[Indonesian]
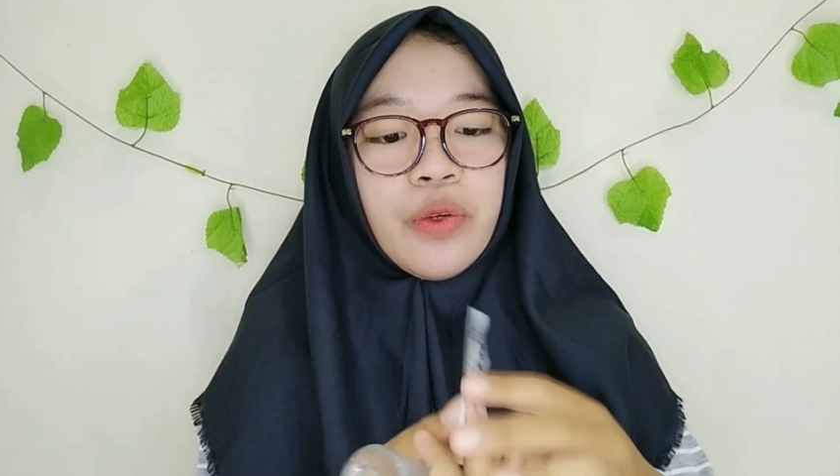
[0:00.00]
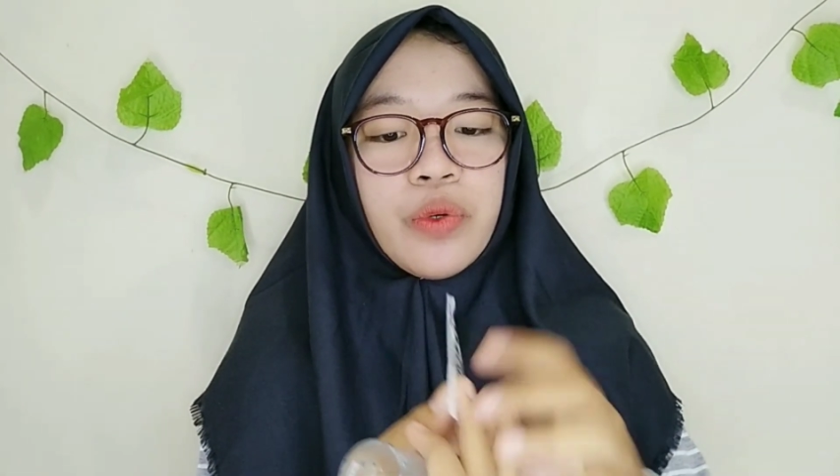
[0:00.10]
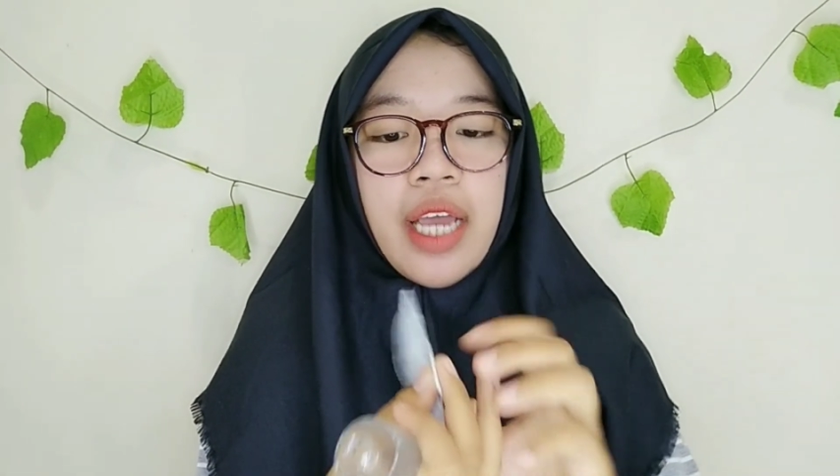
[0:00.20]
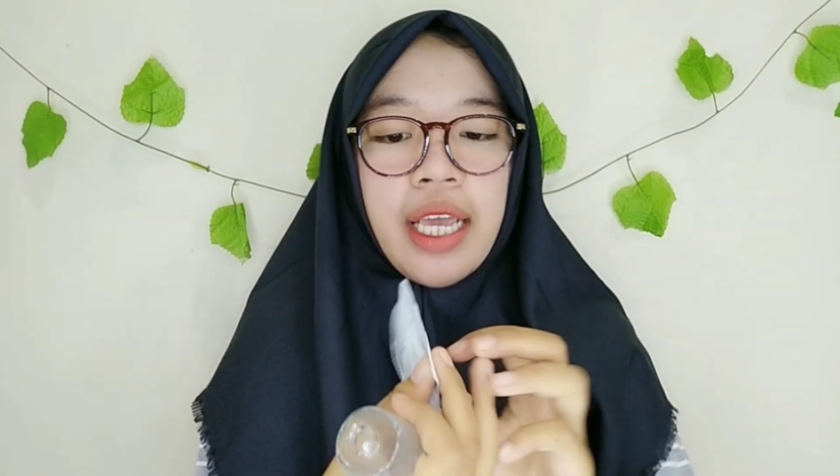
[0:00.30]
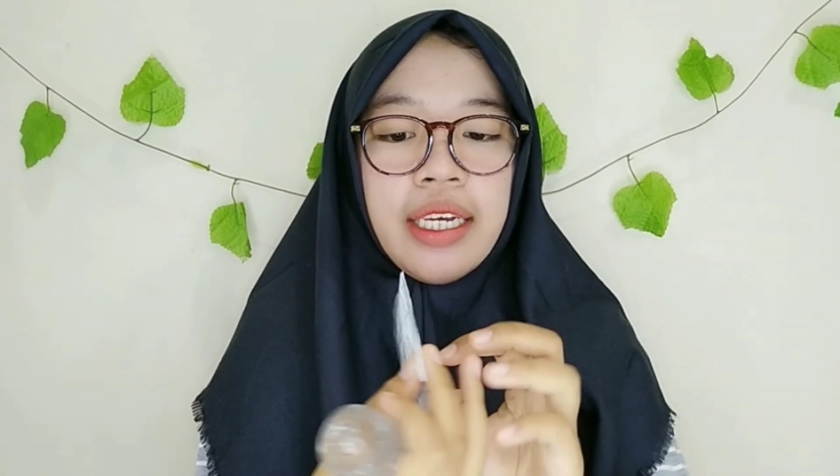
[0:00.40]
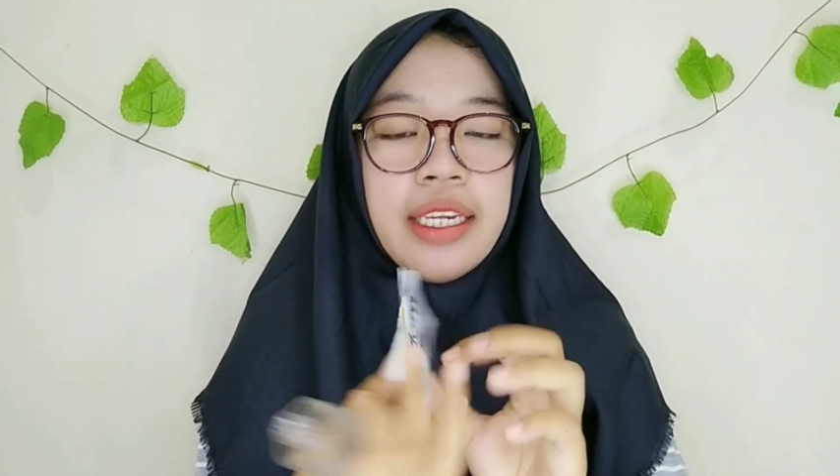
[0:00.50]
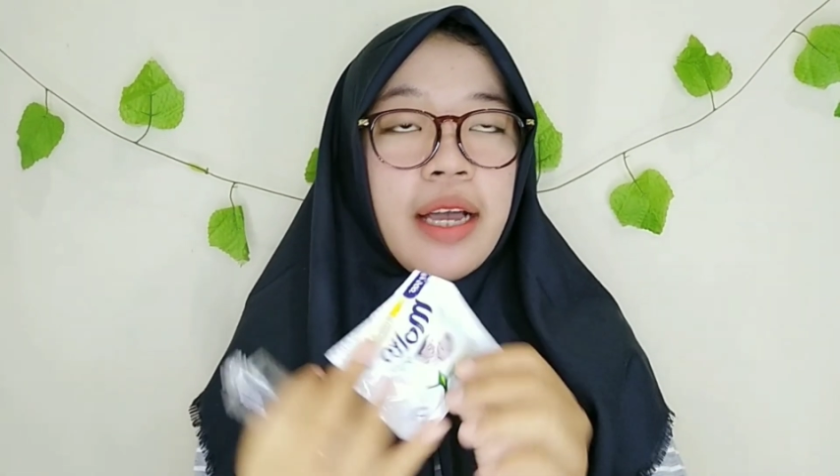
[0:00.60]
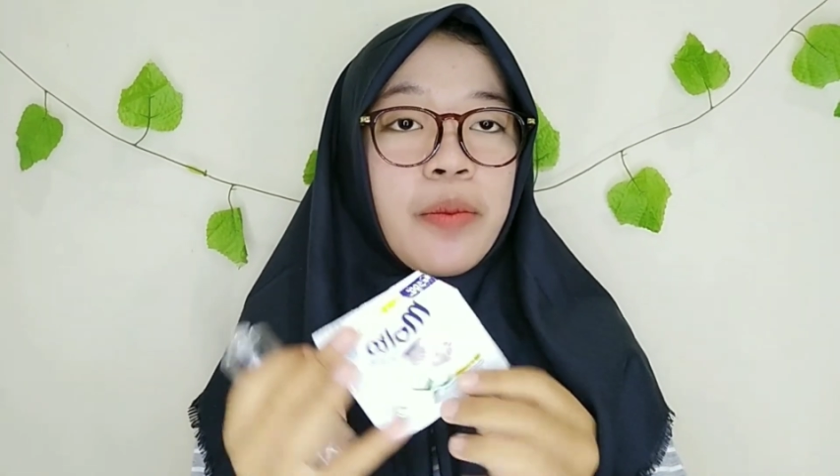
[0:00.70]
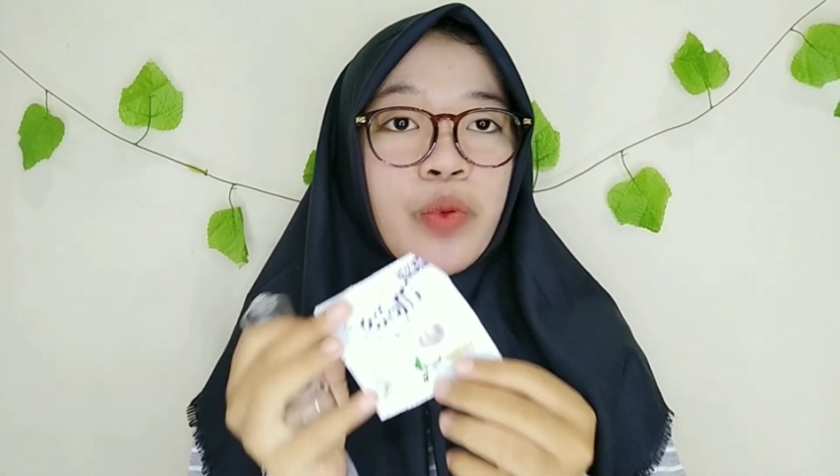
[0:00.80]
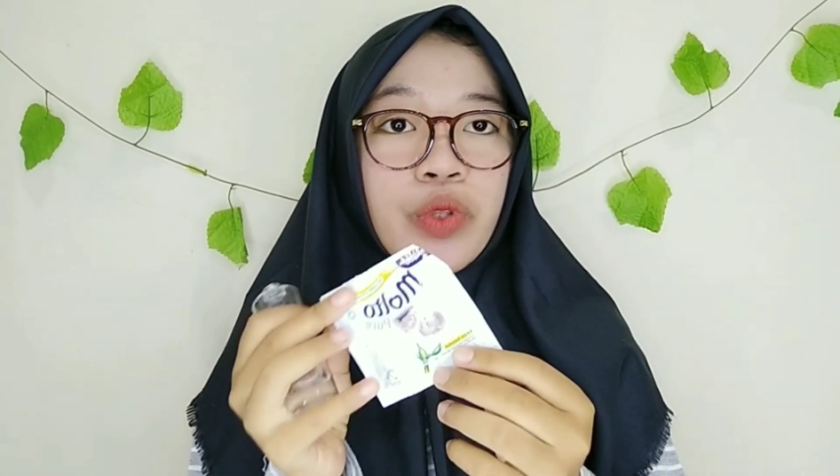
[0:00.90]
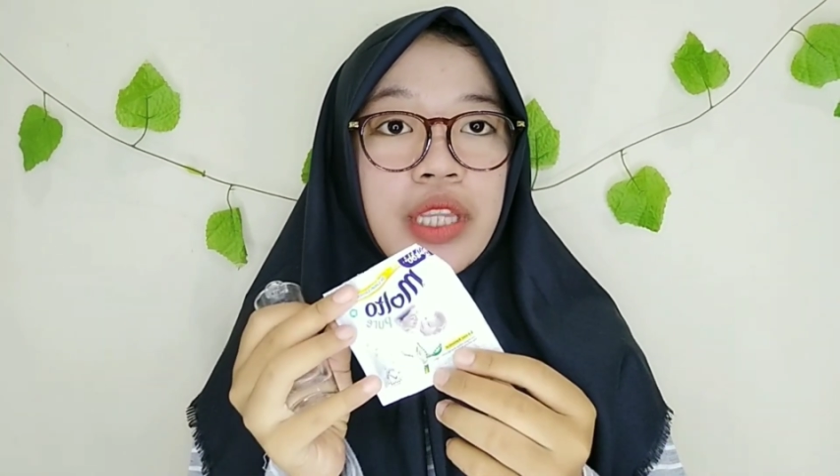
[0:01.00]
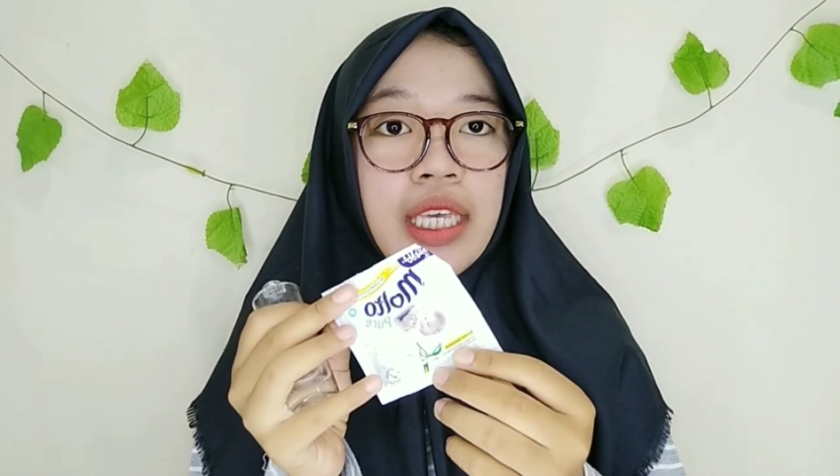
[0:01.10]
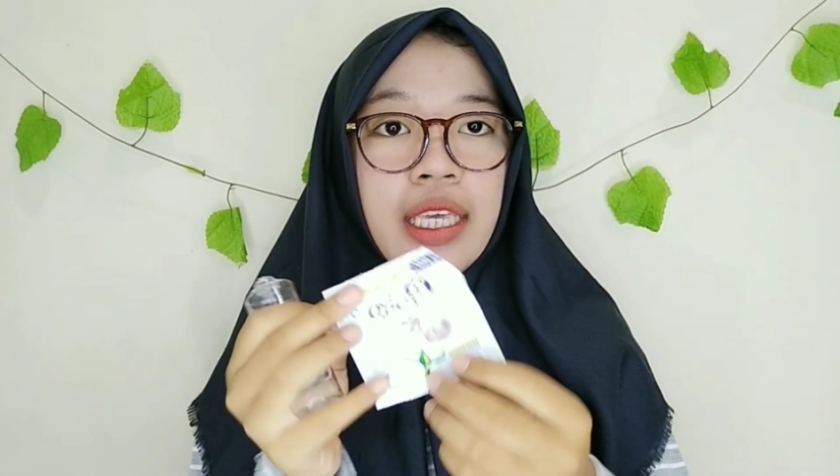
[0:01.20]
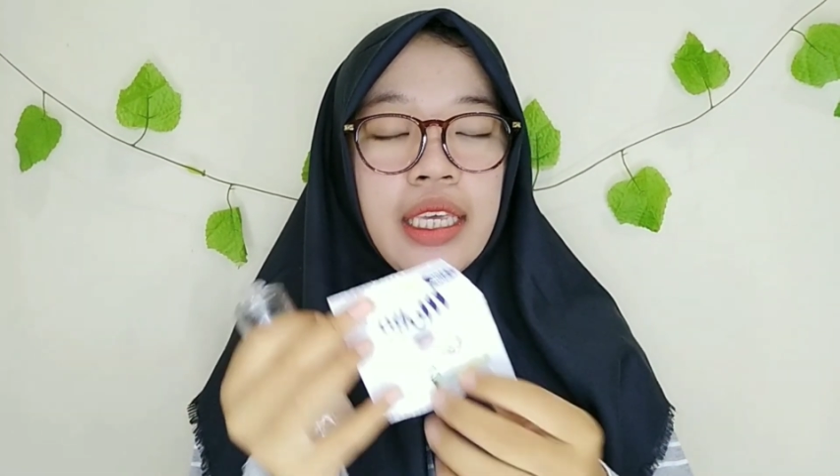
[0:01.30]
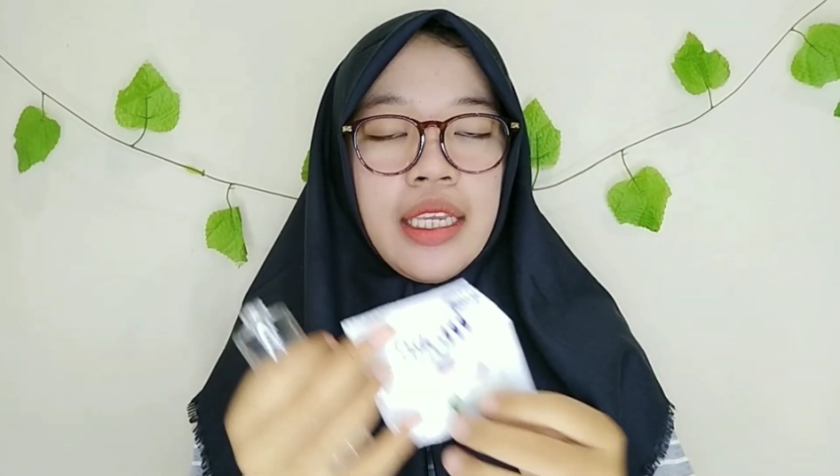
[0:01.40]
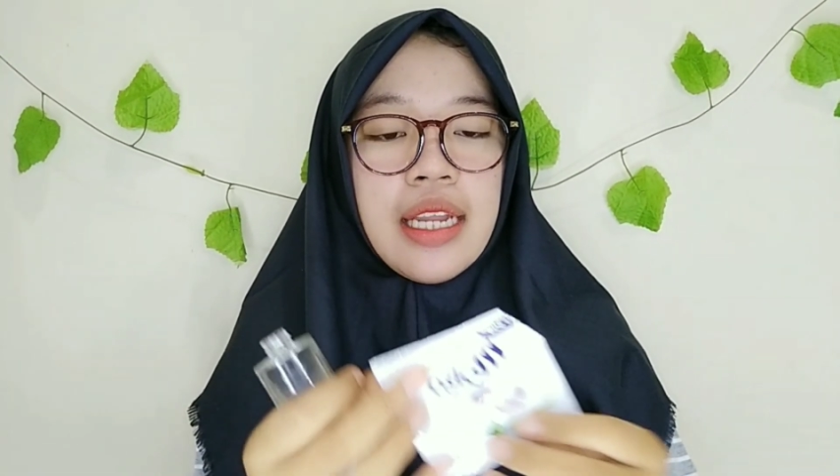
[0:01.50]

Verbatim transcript: gunain yang putih